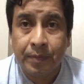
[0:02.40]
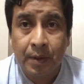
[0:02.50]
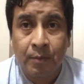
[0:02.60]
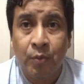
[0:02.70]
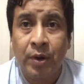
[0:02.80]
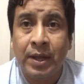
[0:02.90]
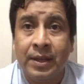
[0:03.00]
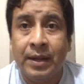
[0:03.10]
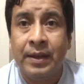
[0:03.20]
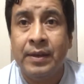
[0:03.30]
Muy buenas
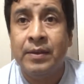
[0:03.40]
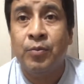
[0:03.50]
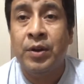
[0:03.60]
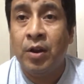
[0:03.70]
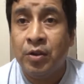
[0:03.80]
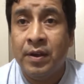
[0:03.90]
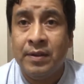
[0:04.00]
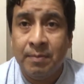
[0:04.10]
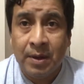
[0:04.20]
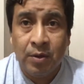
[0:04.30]
tardes, buenas noches
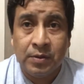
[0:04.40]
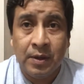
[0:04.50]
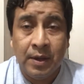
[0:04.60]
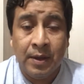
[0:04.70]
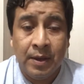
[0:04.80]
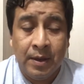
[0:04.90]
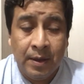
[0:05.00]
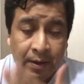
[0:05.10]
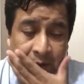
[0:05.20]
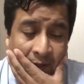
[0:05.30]
estimados.
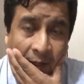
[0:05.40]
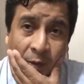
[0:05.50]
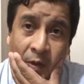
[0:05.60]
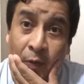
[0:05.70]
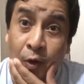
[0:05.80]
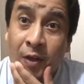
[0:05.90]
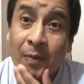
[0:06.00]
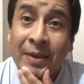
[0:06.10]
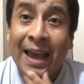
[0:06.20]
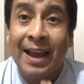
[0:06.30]
Este es su
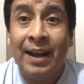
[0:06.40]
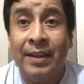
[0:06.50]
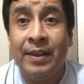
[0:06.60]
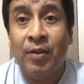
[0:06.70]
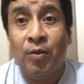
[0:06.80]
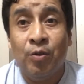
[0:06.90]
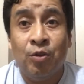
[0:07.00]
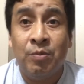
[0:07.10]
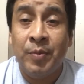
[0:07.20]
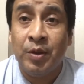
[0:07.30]
Jimmy Escalante con otro
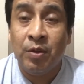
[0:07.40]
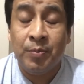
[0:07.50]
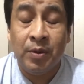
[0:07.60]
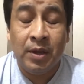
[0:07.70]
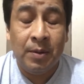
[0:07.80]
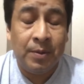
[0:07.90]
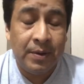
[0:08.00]
momento deportivo.